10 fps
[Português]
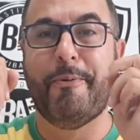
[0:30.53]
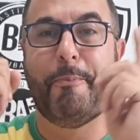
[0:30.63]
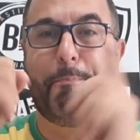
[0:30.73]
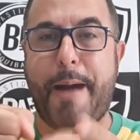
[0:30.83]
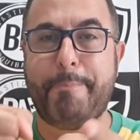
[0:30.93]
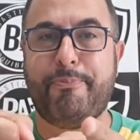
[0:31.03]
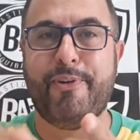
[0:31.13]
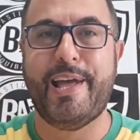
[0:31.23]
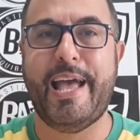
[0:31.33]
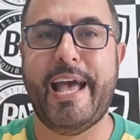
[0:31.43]
O papo
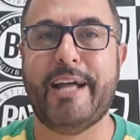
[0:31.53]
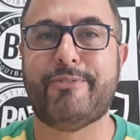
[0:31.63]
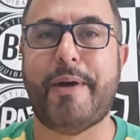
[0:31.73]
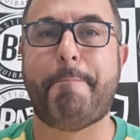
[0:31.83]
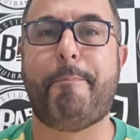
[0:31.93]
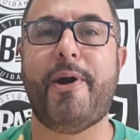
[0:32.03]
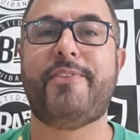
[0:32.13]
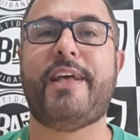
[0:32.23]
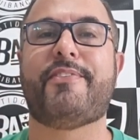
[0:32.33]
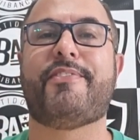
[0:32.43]
foi reto.
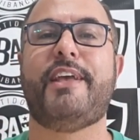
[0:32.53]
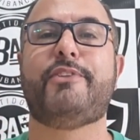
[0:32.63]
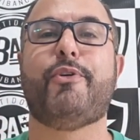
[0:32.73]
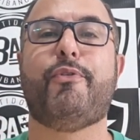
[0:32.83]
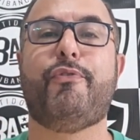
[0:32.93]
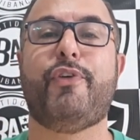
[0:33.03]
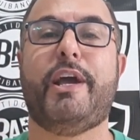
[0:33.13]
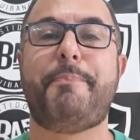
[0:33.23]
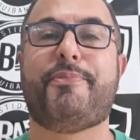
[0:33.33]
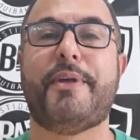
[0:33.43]
Após acerto com
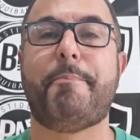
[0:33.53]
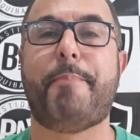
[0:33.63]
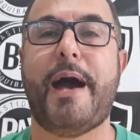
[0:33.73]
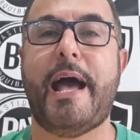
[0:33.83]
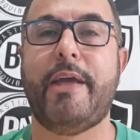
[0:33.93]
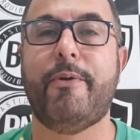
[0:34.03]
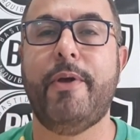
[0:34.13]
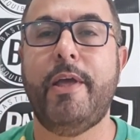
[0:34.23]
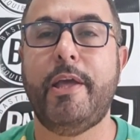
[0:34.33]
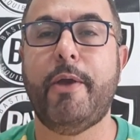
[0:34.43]
Felipe Sampaio
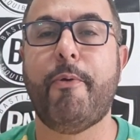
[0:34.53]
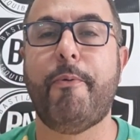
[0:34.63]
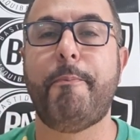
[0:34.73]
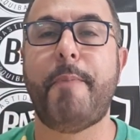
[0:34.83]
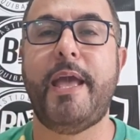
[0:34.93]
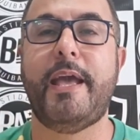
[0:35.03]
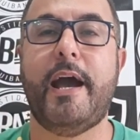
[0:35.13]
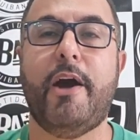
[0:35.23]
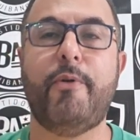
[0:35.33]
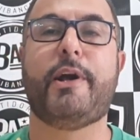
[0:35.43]
e com o
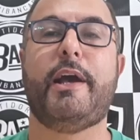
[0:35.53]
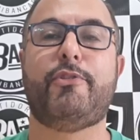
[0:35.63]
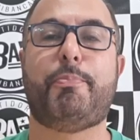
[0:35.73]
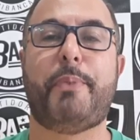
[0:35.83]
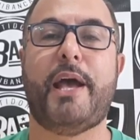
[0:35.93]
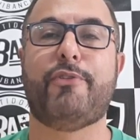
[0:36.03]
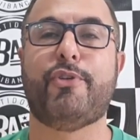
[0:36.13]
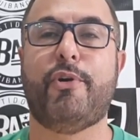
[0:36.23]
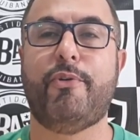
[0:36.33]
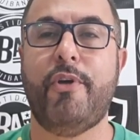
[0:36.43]
meia Lucas
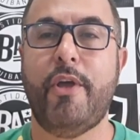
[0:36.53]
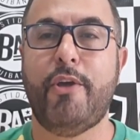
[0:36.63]
Piazon,